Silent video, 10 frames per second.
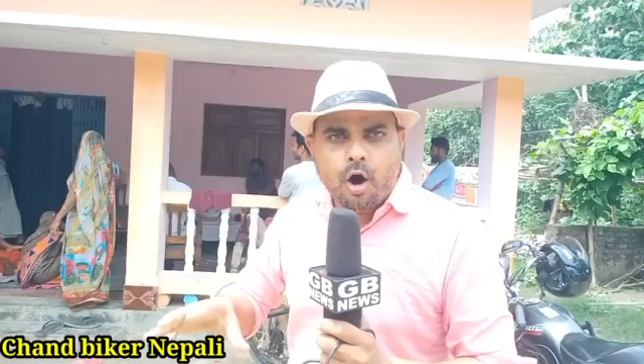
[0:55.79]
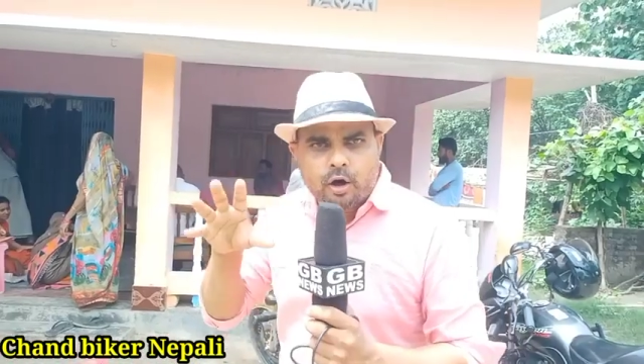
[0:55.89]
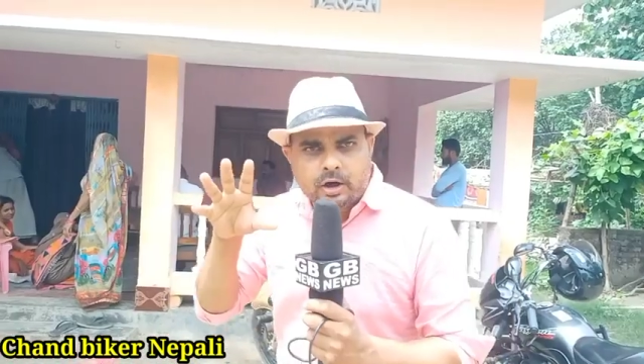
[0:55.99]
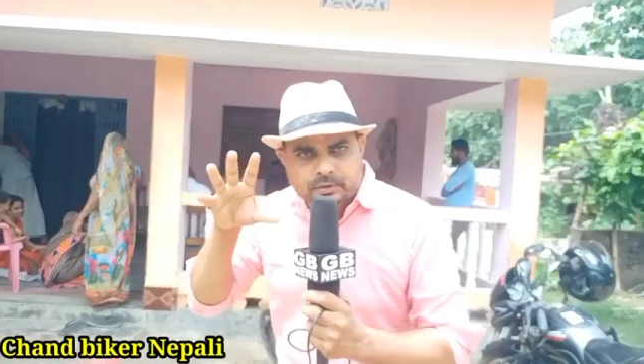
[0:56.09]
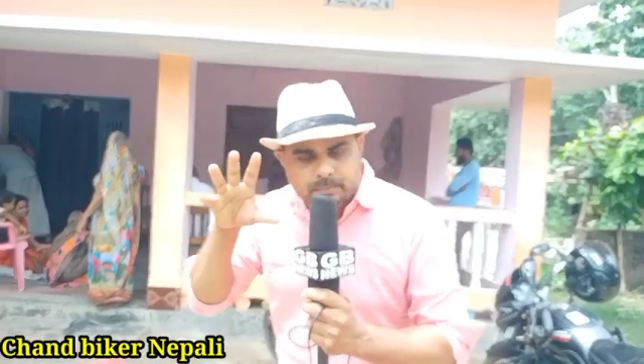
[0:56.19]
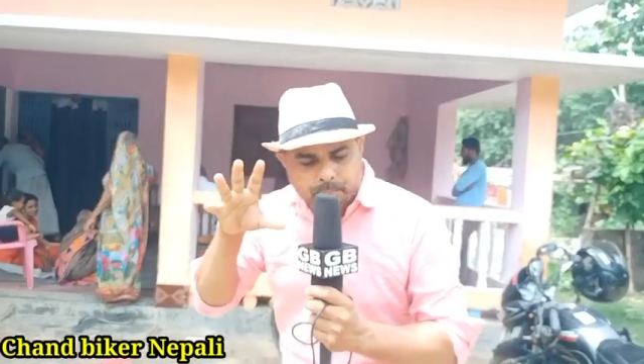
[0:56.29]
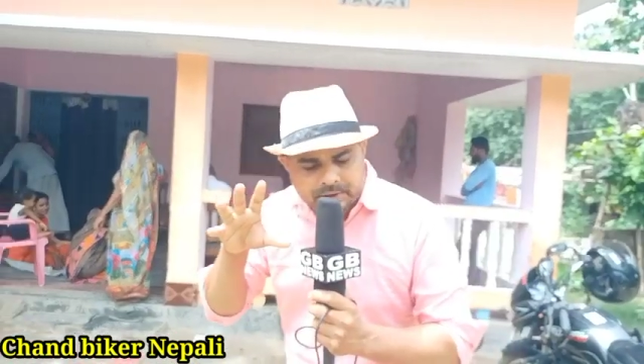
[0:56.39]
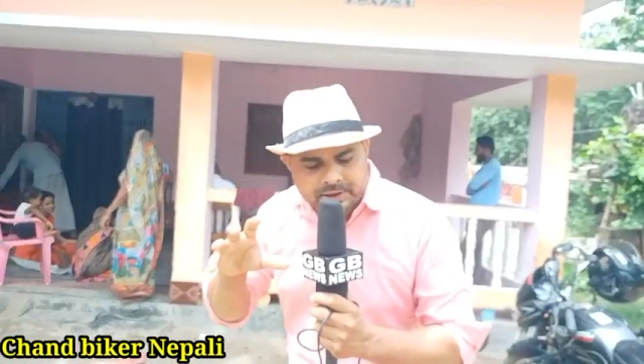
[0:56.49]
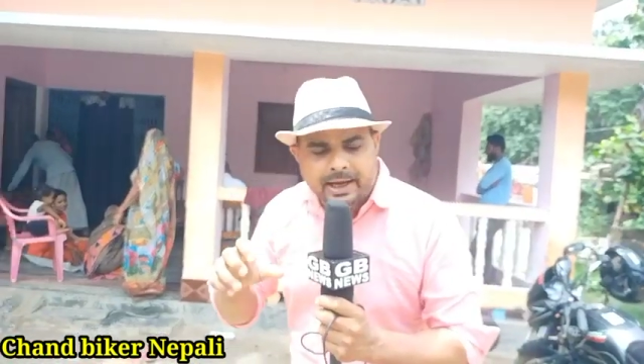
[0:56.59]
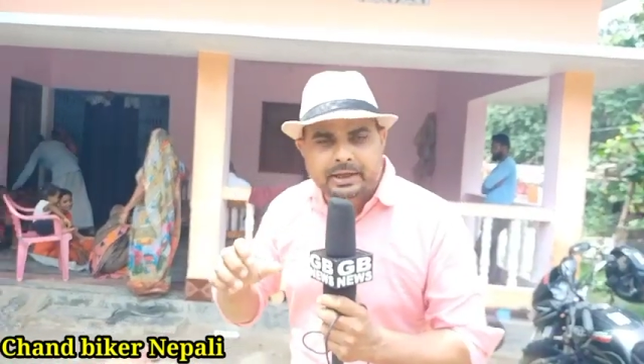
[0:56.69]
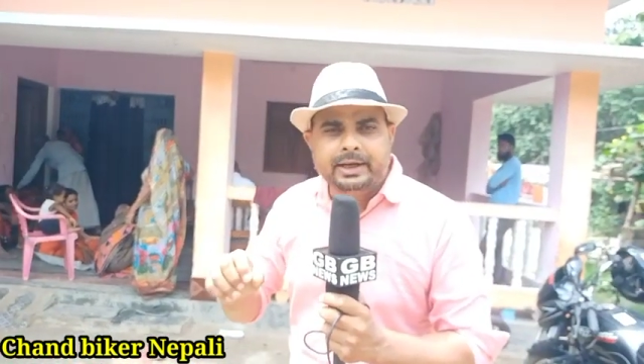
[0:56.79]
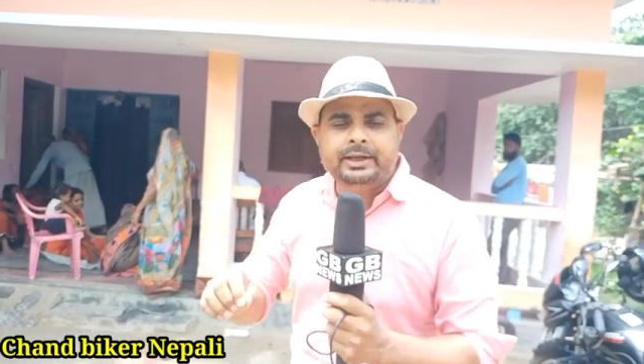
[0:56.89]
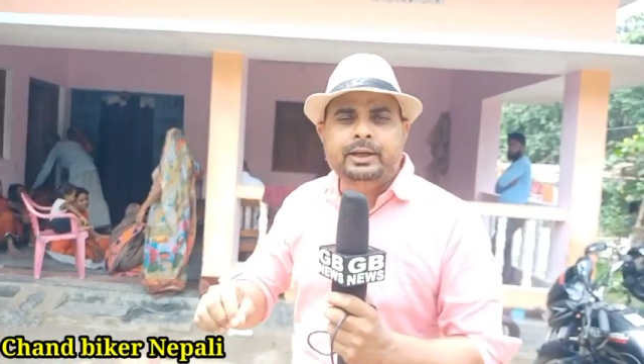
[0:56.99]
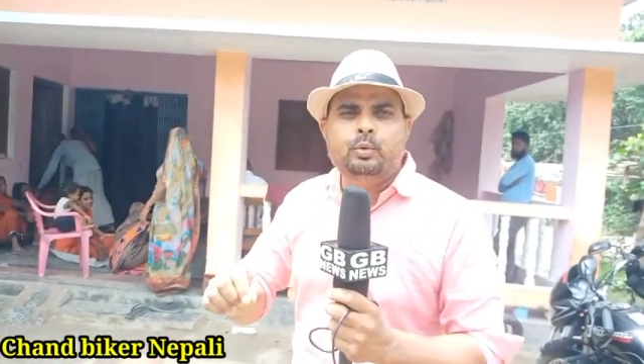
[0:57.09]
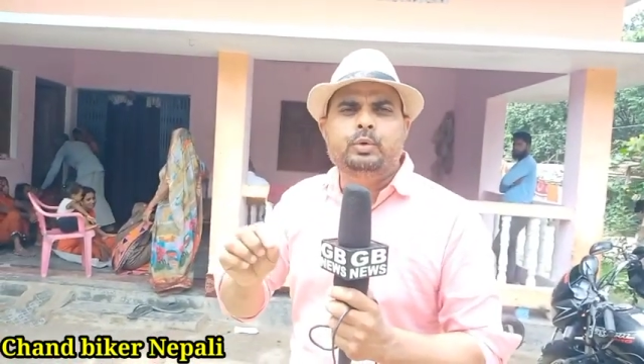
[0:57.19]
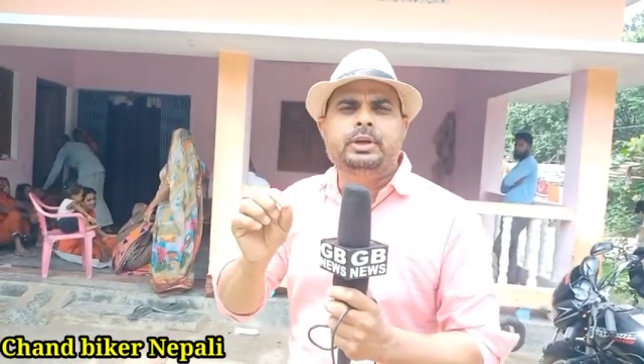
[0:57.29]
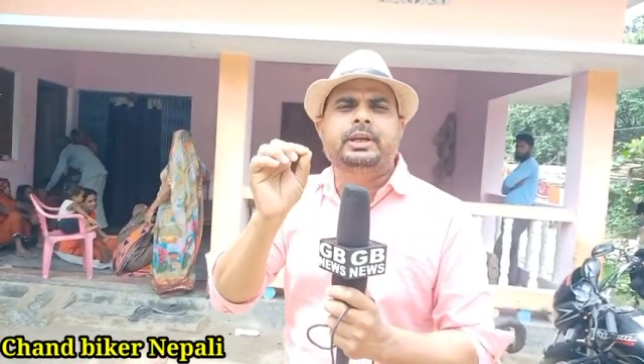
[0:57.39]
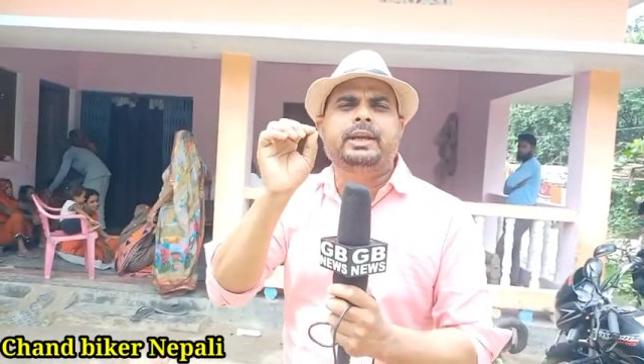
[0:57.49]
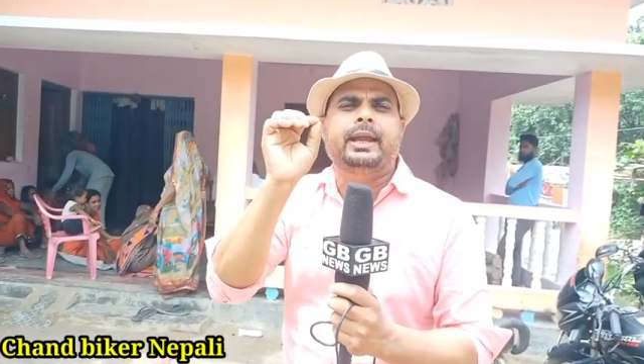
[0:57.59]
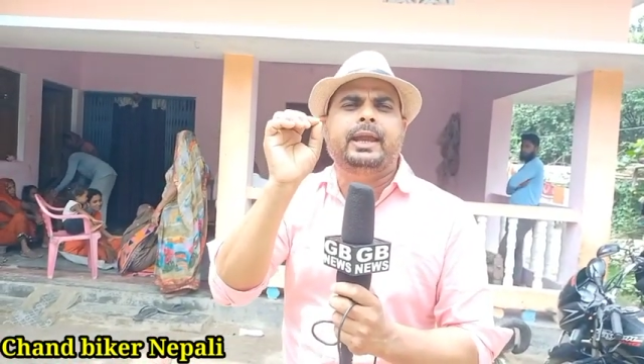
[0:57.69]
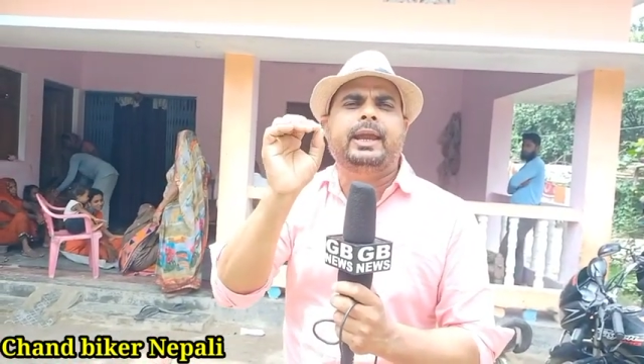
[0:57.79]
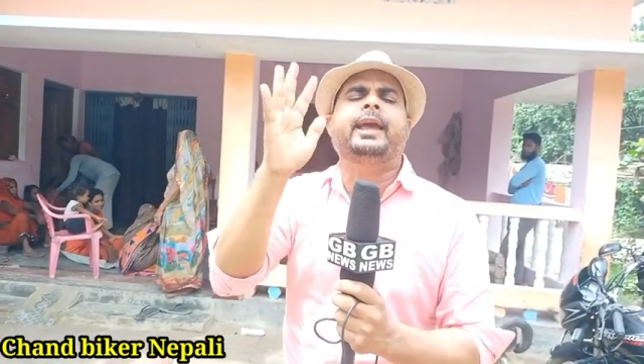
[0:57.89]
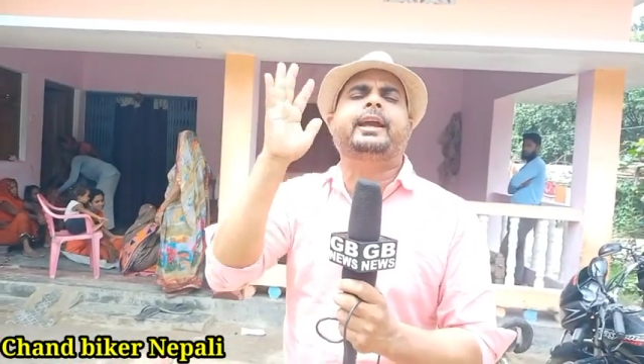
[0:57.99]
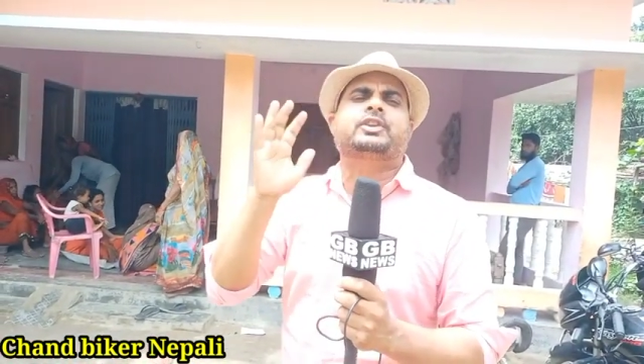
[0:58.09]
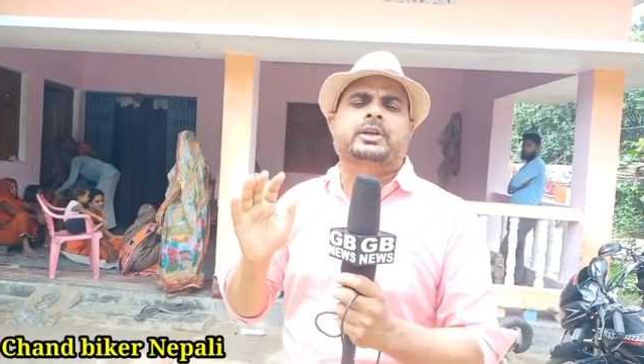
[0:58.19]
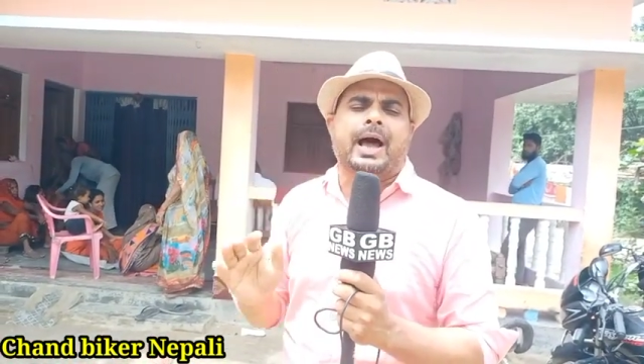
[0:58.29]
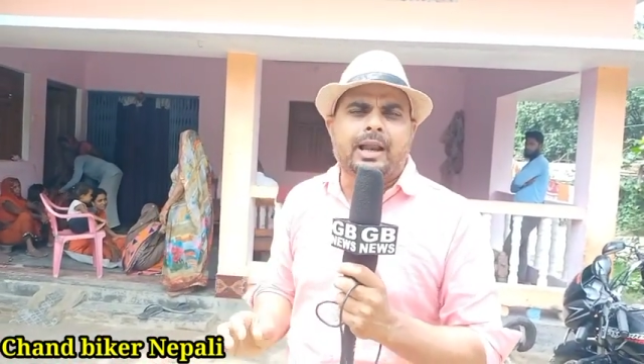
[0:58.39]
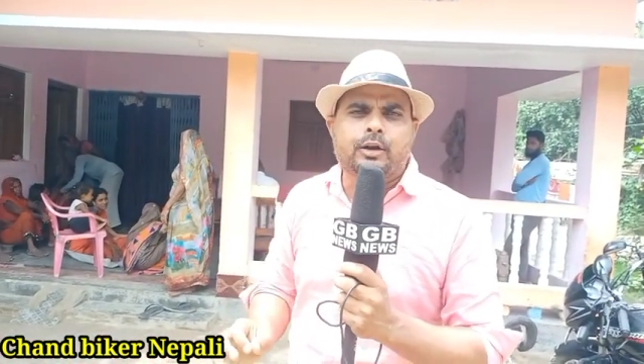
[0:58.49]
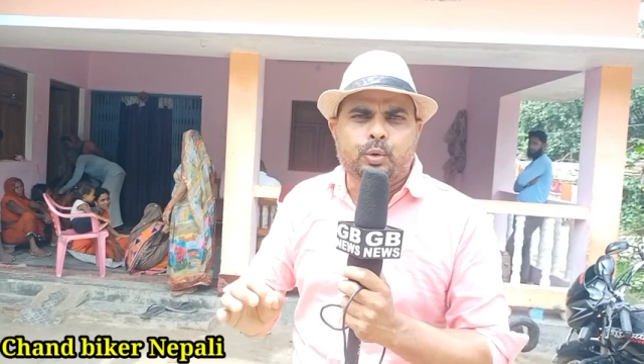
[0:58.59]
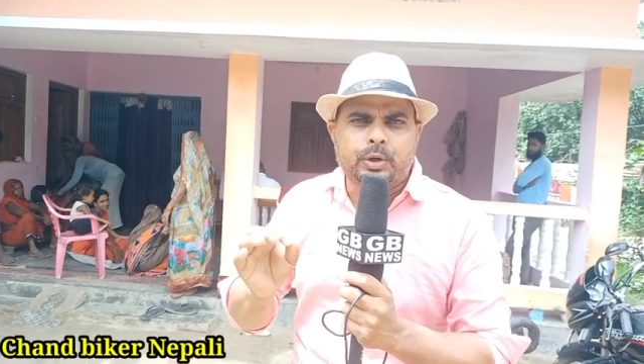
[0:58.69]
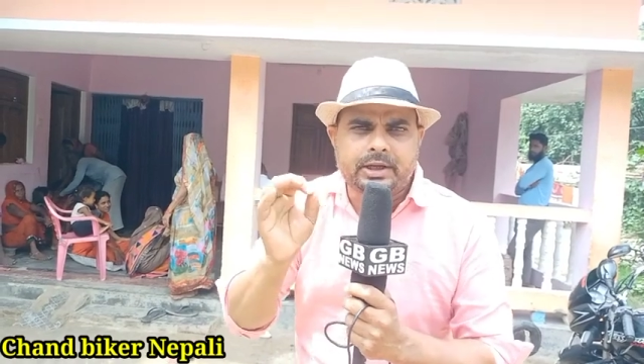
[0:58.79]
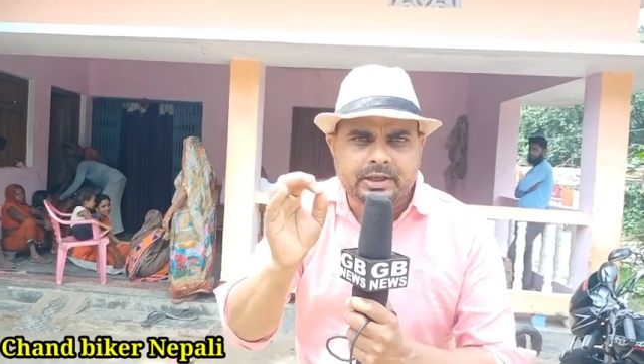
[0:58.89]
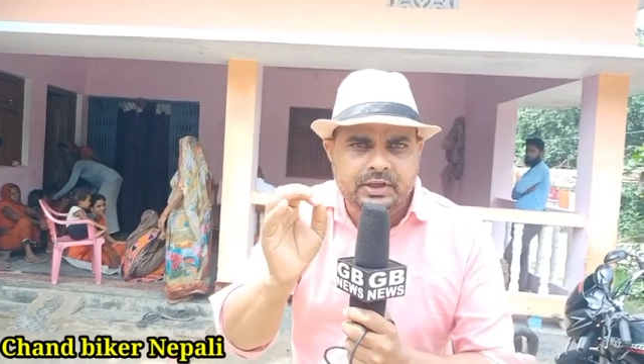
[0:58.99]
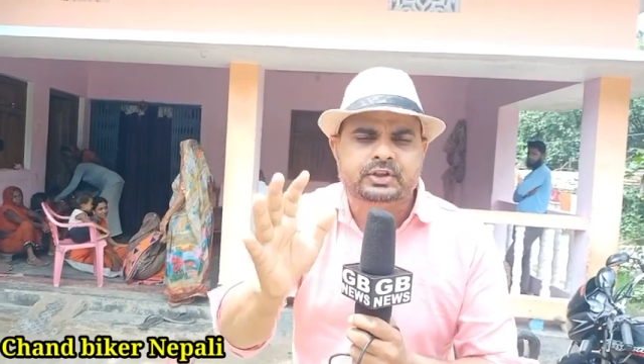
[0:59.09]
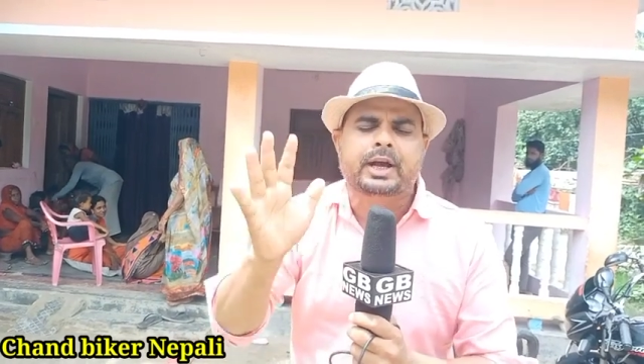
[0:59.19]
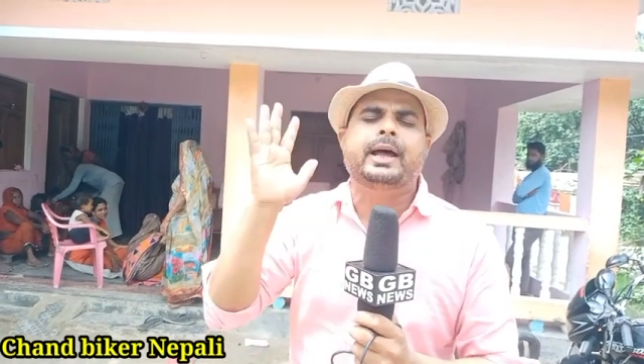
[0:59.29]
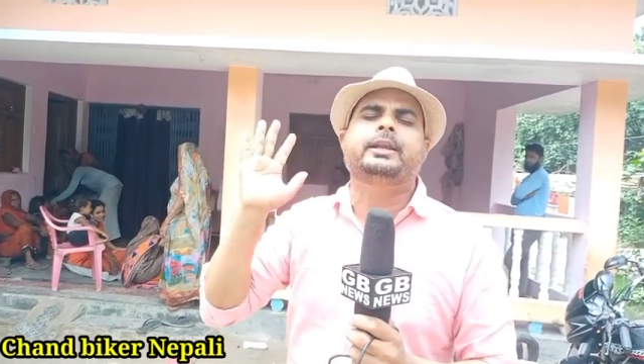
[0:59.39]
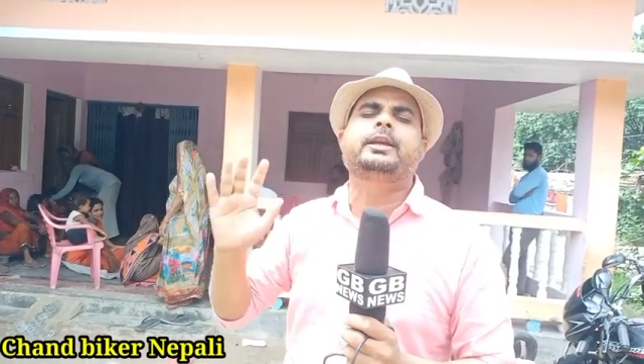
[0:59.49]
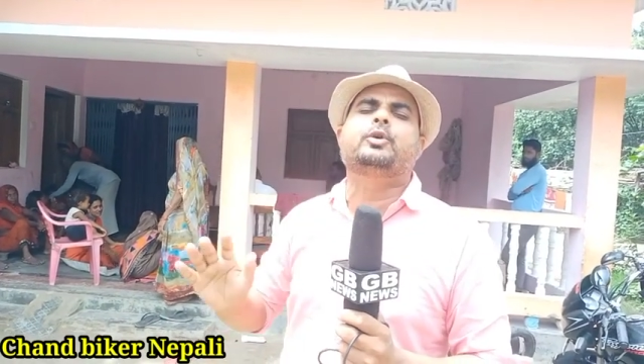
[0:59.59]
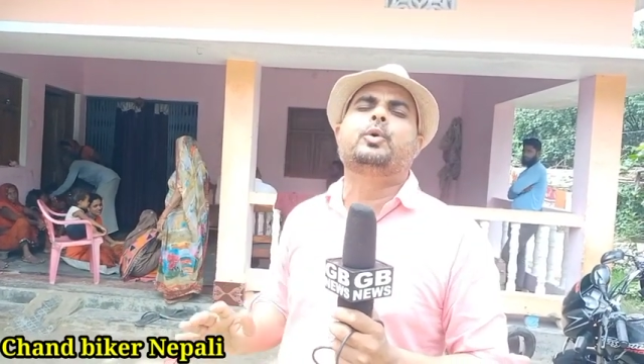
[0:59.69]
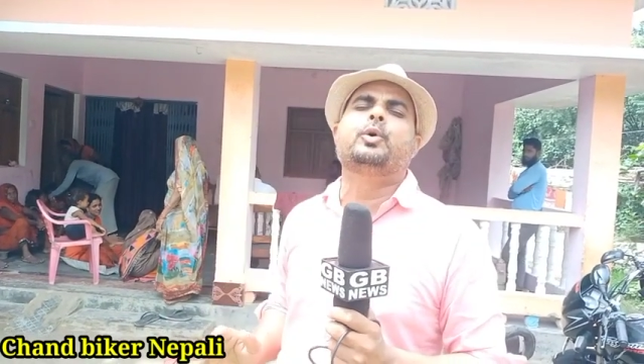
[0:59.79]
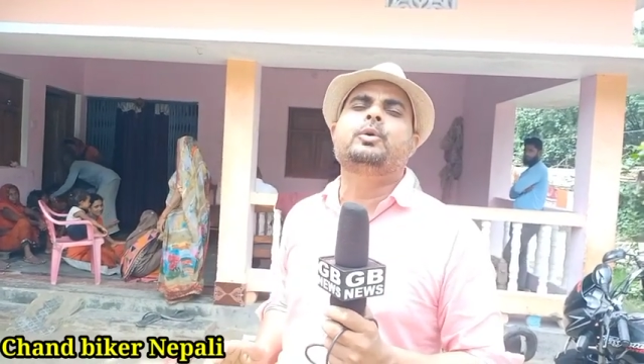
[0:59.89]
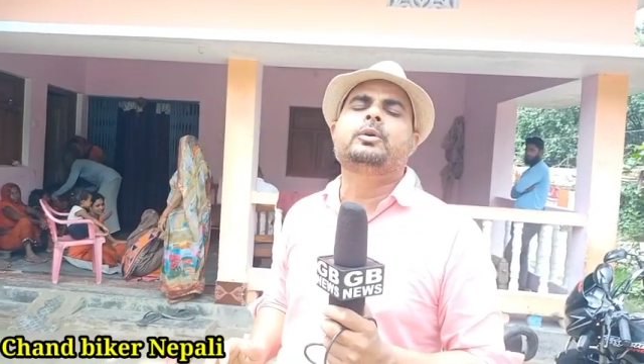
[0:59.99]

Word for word: और बता दें कि उनकी एक साल हुई थी शादी को